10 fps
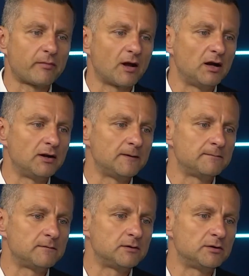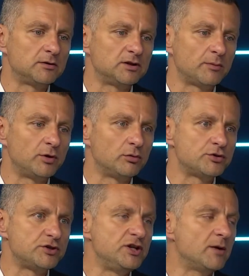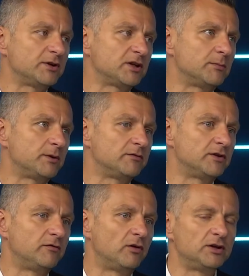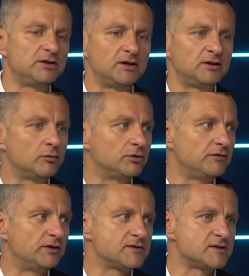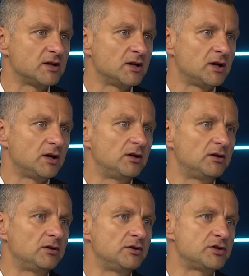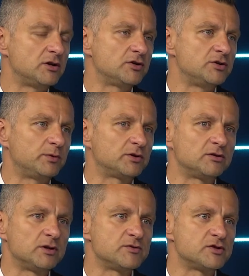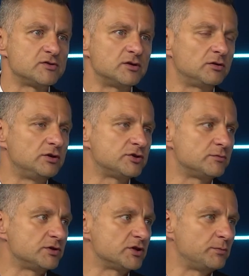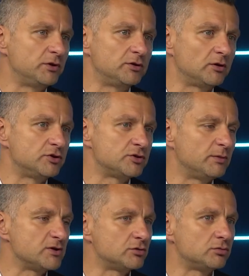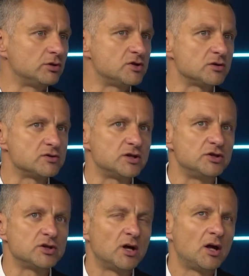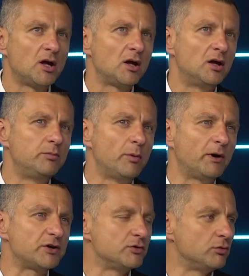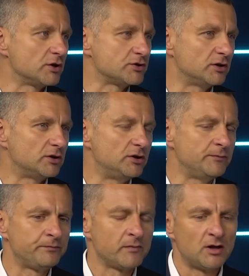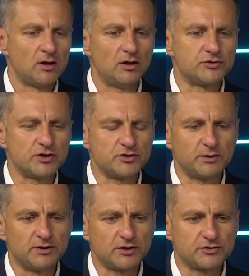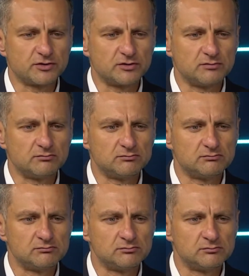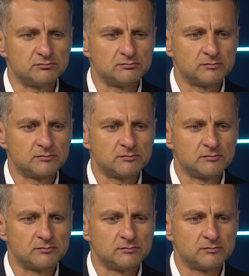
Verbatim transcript: ale na Białorusi nie ma tak naprawdę woli tej nauki, więc jeśli chodzi pod kątem socjologicznym czy też politologicznym, bardzo trudno jest ocenić poparcie Łukaszenki. Część badaczy. Mm,